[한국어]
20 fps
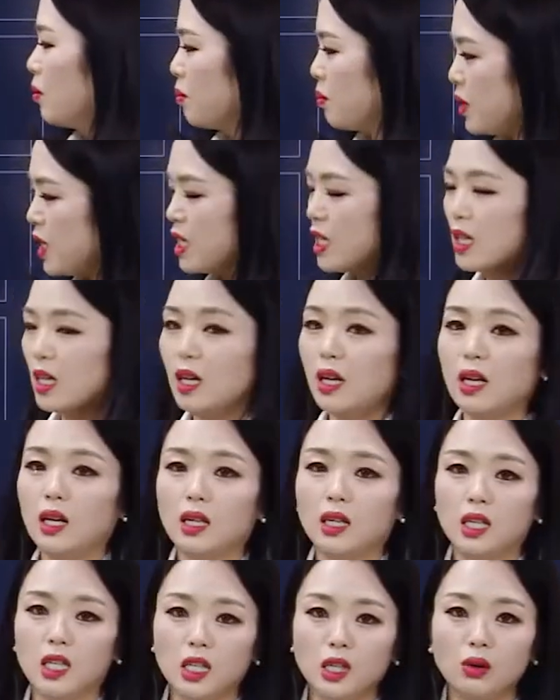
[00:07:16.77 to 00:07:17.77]
B.
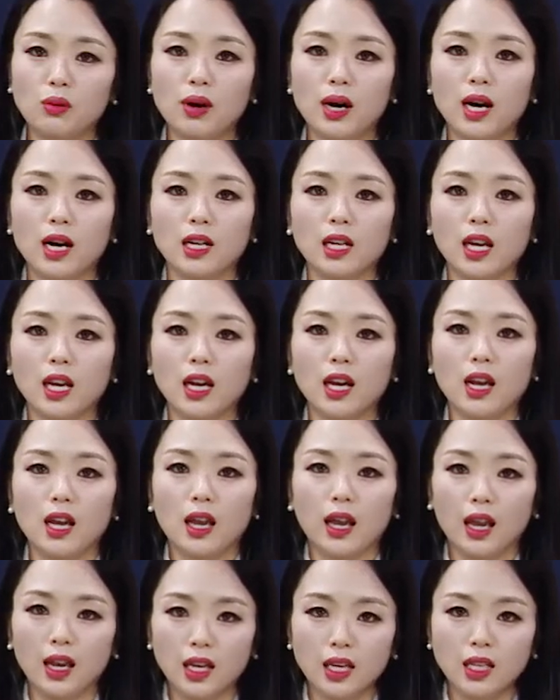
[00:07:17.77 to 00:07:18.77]
기왕에
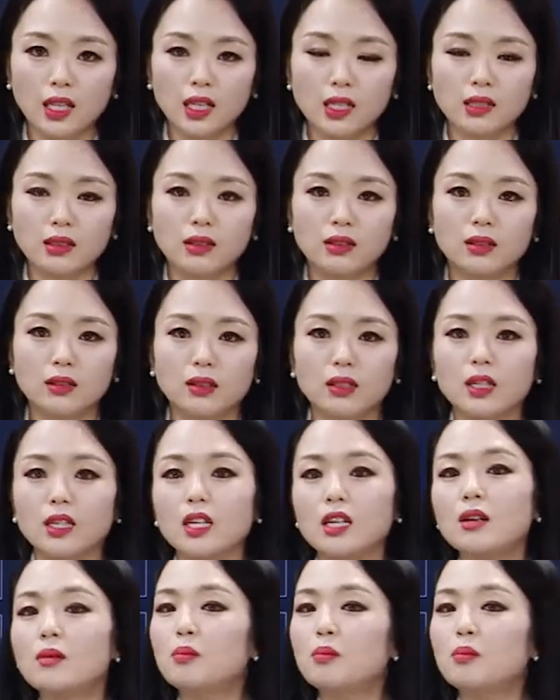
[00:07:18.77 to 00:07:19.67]
A 했으니